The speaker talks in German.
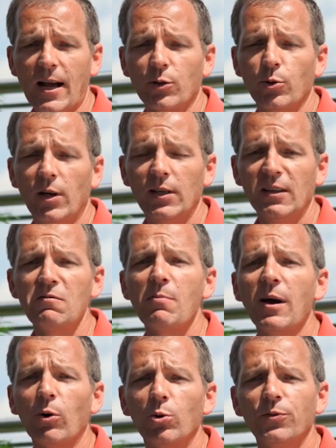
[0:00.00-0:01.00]
Aktuell liegen wir
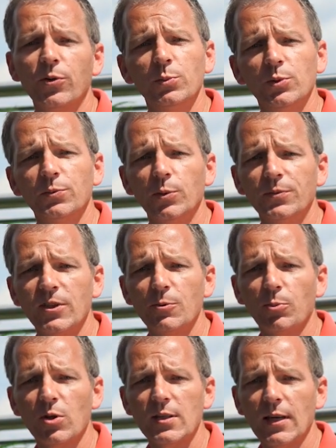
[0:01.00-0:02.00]
bei rund
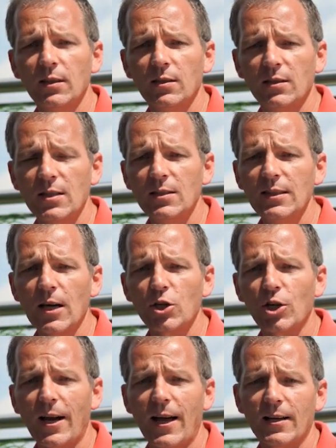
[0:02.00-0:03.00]
55 Prozent des
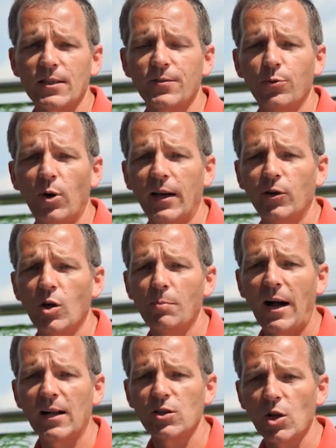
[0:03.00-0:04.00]
Niederschlags für einen
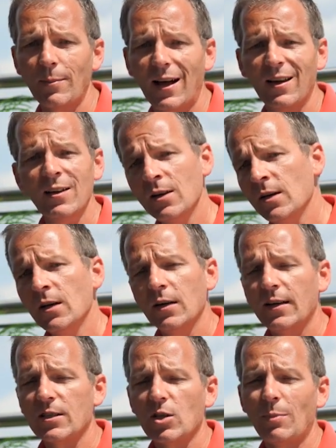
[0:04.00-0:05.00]
normalen Sommer.
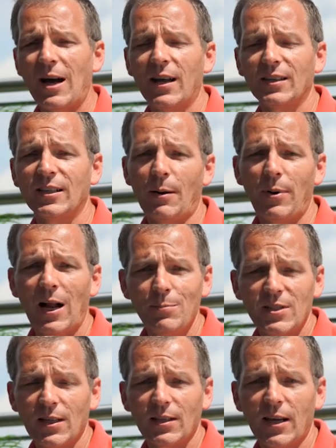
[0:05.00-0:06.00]
Der Sommer hat knapp
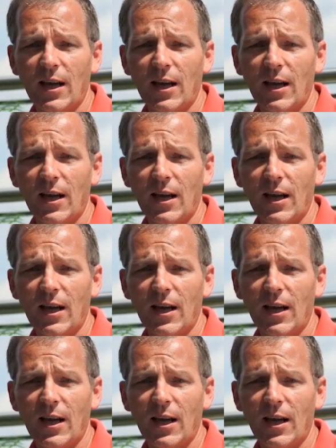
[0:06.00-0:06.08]
Halbzeit